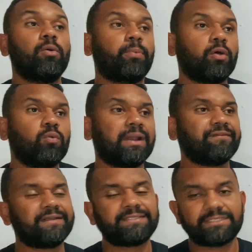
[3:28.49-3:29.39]
procurar
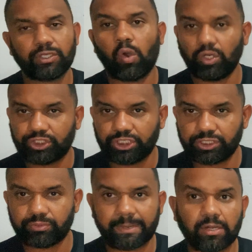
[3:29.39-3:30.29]
fazer esse
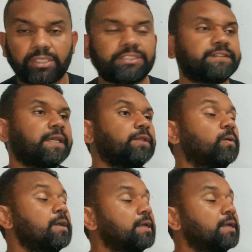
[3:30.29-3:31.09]
rodízio, melhor dizendo,